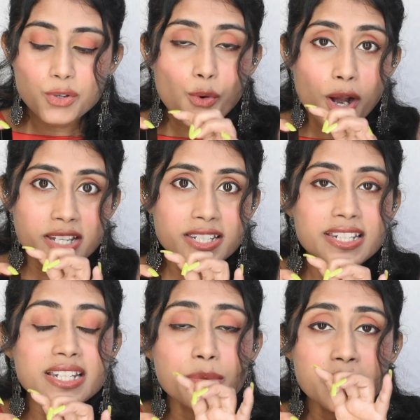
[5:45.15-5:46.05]

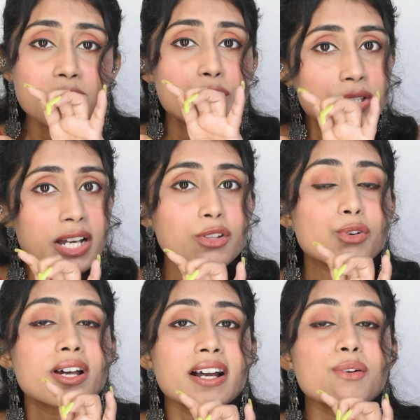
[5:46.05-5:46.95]
क्वान्टिटी भी उसका
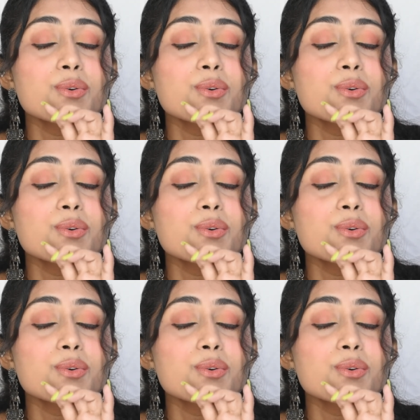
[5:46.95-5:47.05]
थोड़ा